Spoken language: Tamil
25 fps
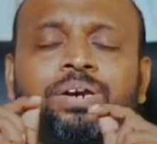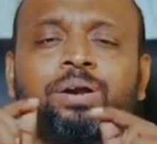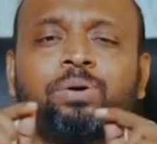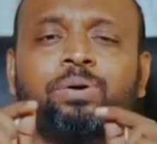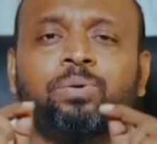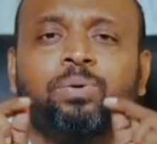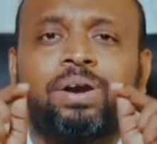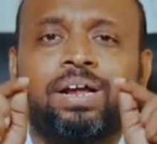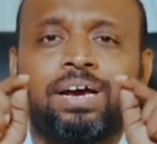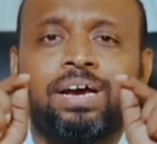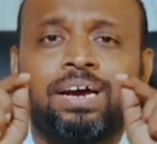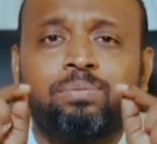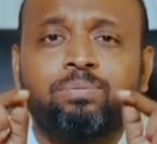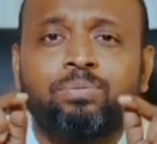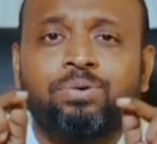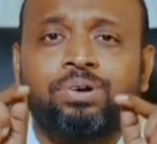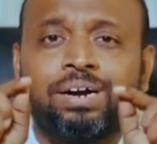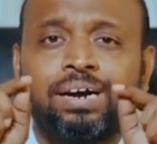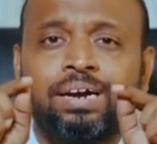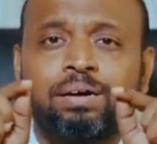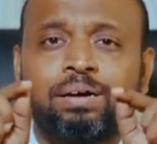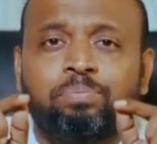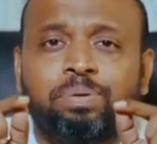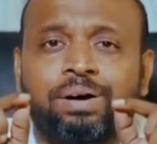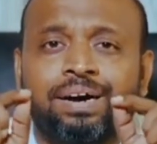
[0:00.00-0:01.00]
சொன்னார் உலகம்
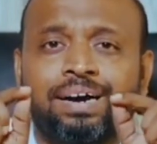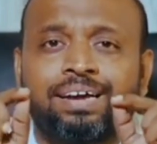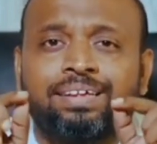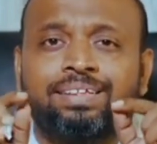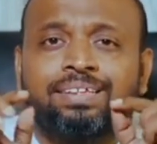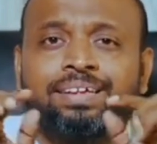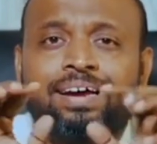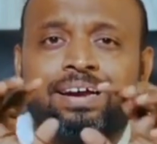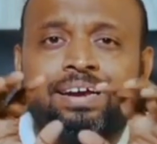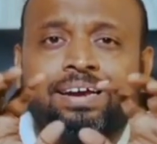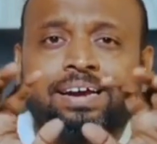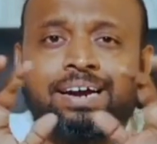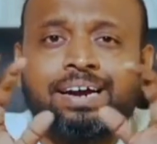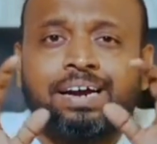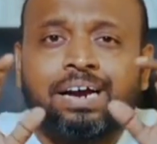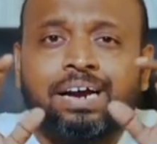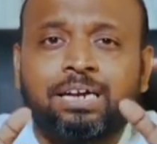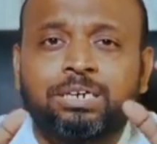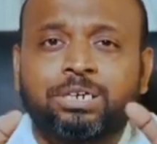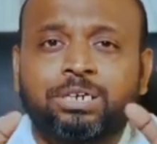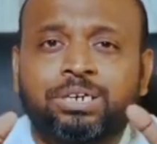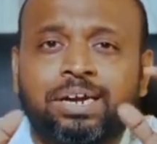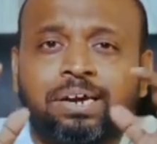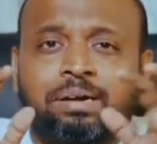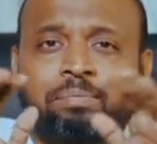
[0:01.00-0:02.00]
உங்களை பகைத்தால் நீங்கள்
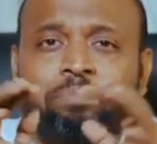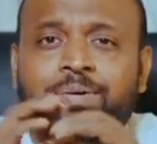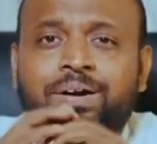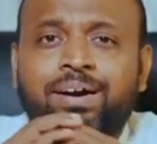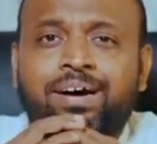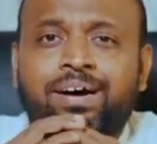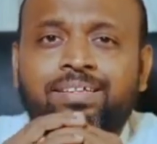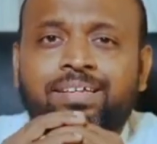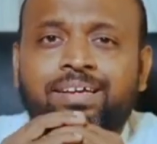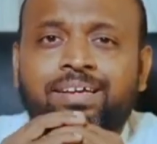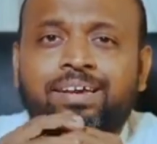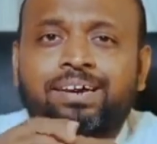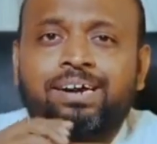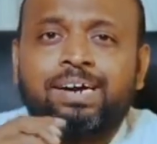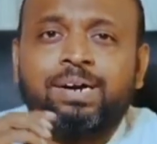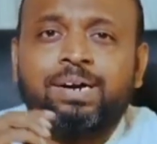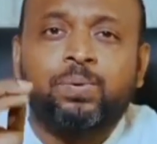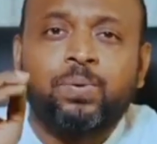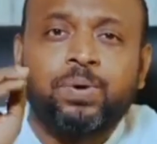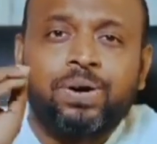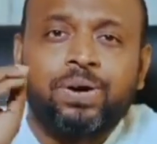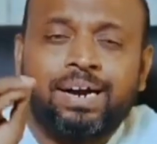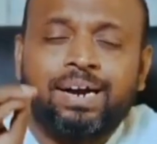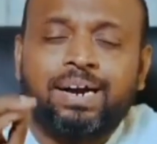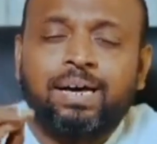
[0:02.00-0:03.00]

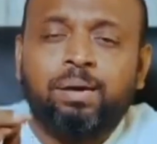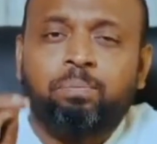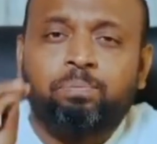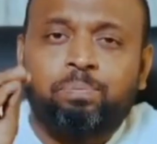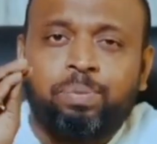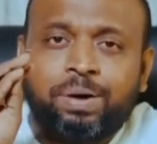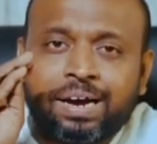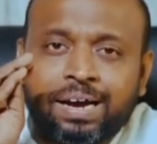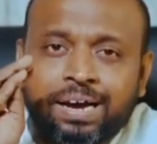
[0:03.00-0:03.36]
ஆச்சரியப்படாதிருங்கள் உங்களை